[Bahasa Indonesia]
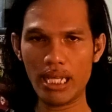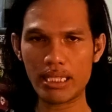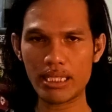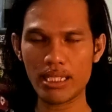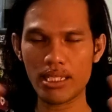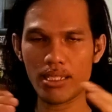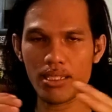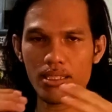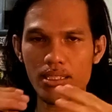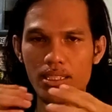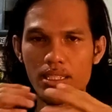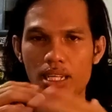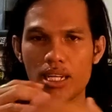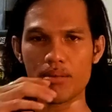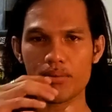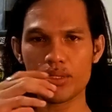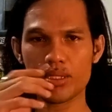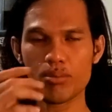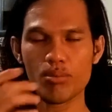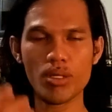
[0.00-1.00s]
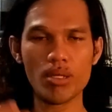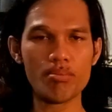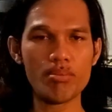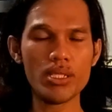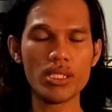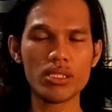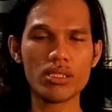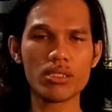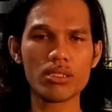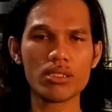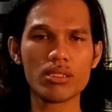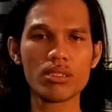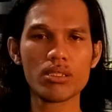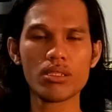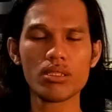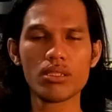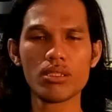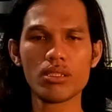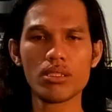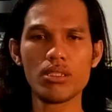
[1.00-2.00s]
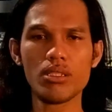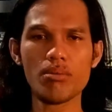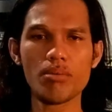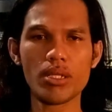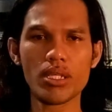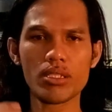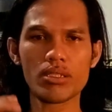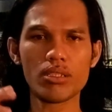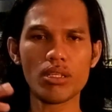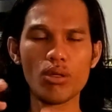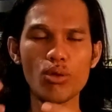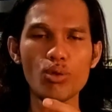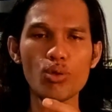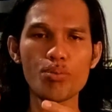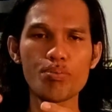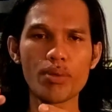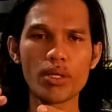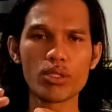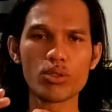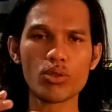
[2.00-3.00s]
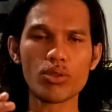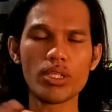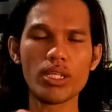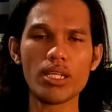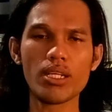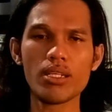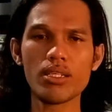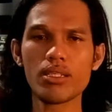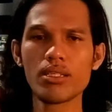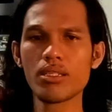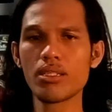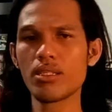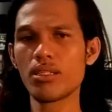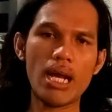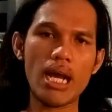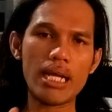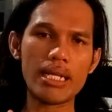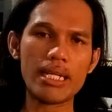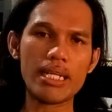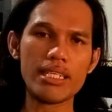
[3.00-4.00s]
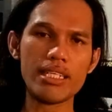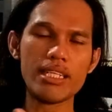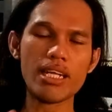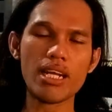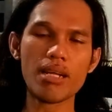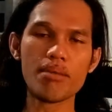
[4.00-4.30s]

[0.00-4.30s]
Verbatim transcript: latar di dalam sebuah bus di mana seluruh personil ada di